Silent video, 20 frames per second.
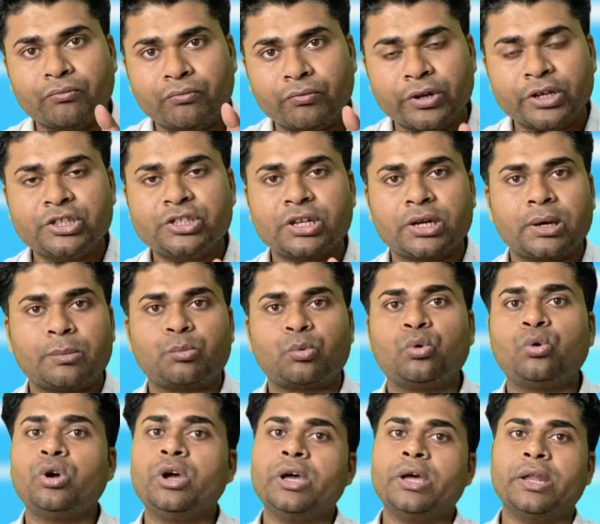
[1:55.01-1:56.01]
फ्रीजर
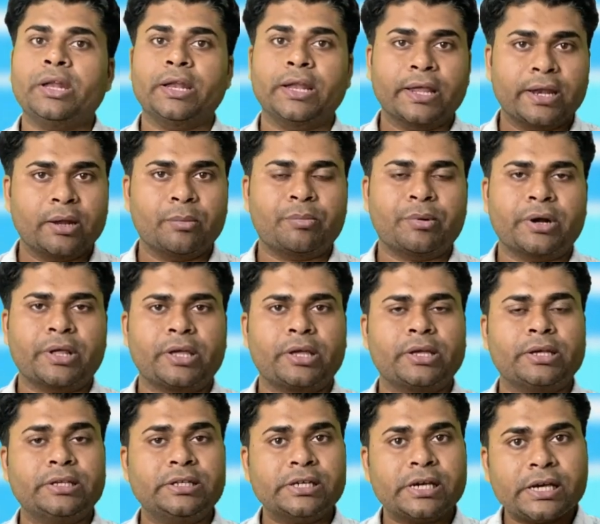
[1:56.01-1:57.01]
आपको लेने
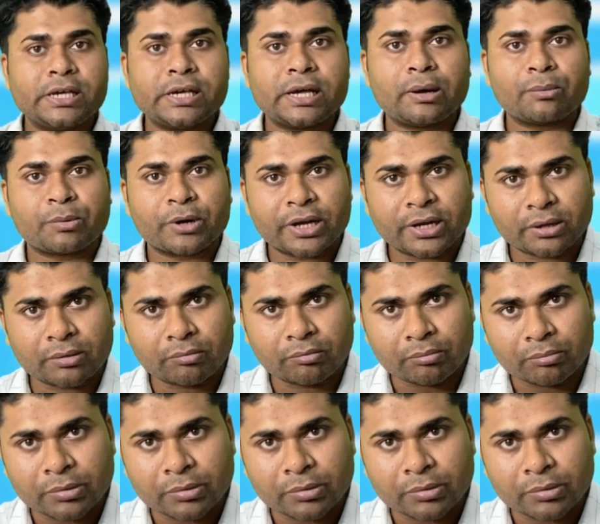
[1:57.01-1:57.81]
पड़ेंगे यही आपका एक